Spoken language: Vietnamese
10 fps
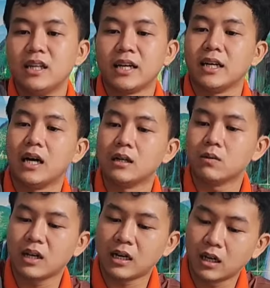thử thì
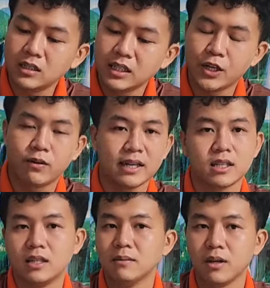Quốc Thành thử thì
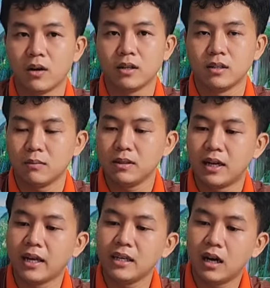nhiều cách thử lắm rồi,
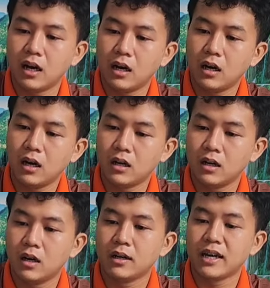giống như
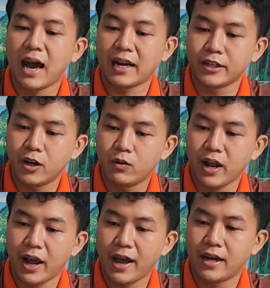là để hành
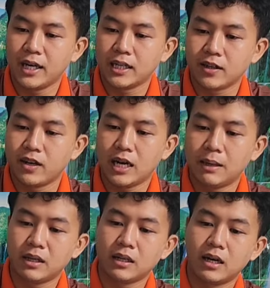vô nè,
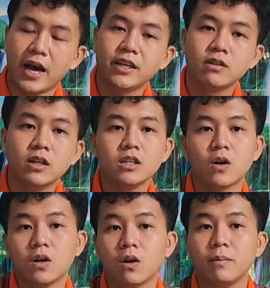rồi mình để vô
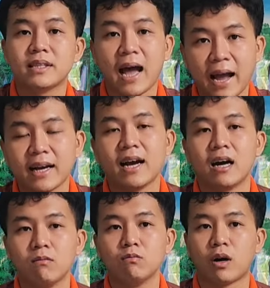nước coi nó có bị
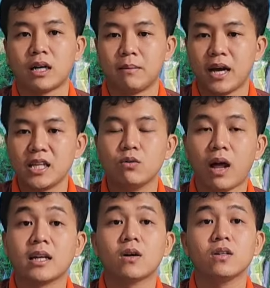tan ra không, hoặc là mình
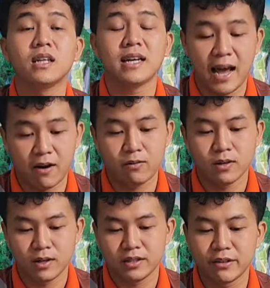để tủ lạnh coi nó như thế
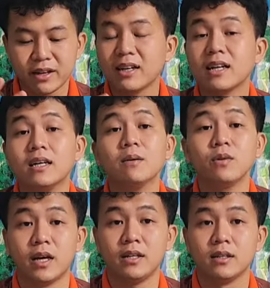nào. Nhiều cách để
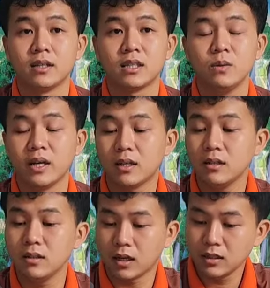thử lắm quý vị, quý
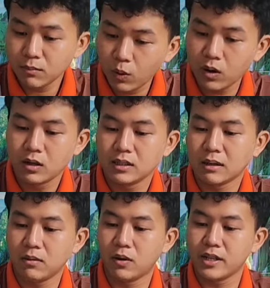vị cứ thử mua
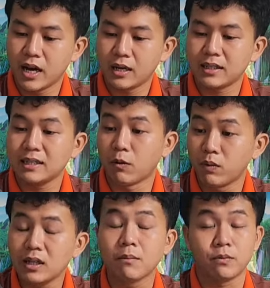xong rồi về.
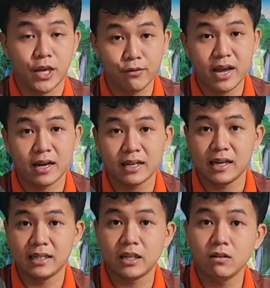1 lít 1 triệu
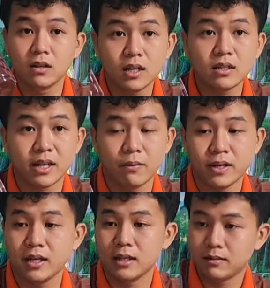nha, cái này là chỉ có nửa lít
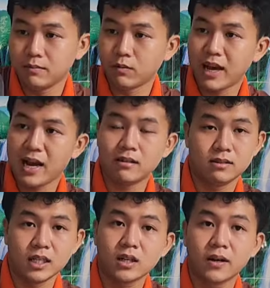thôi nha quý vị, một
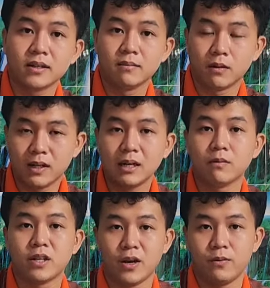chai có nửa lít thôi, 1
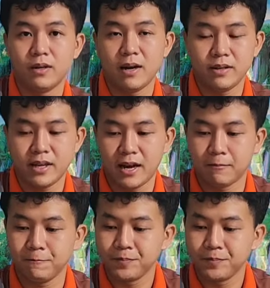lít là 1 triệu nha quý vị